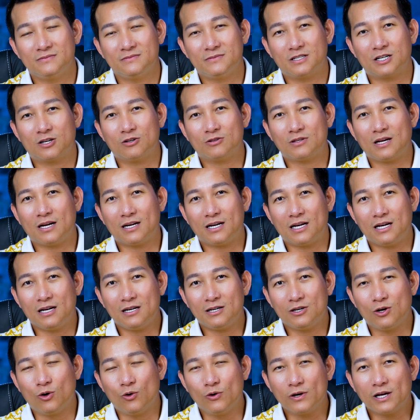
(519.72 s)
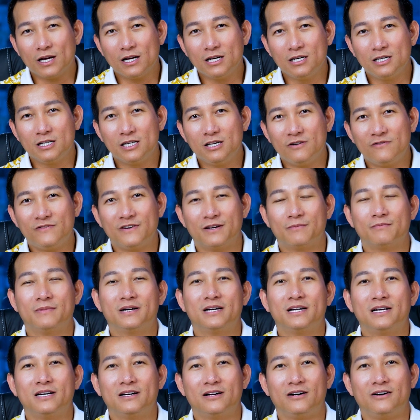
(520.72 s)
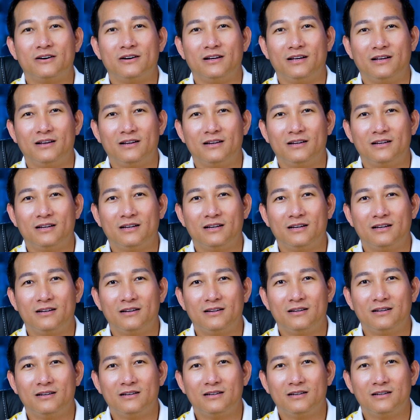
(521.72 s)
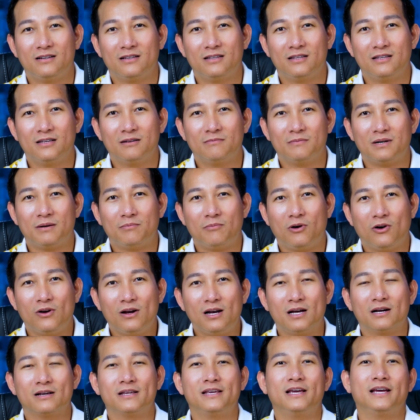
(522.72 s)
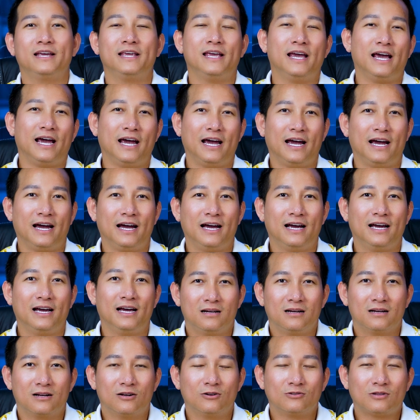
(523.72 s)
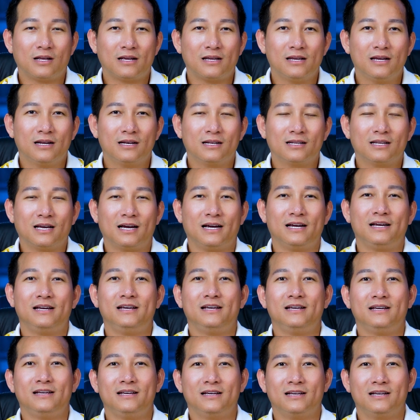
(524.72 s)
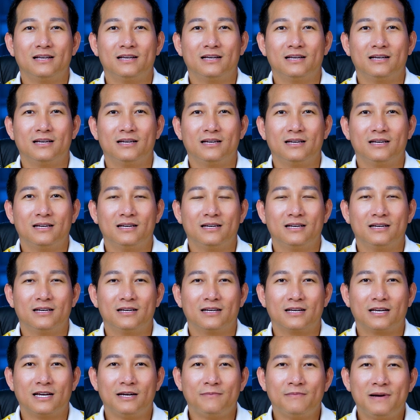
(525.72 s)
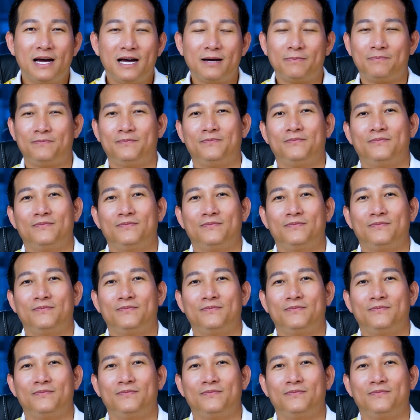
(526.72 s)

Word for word: và cô ta đã đuổi cái người giúp việc mình đi rồi nhưng mà mỗi lần về nhà cô ta nhìn thấy cái bếp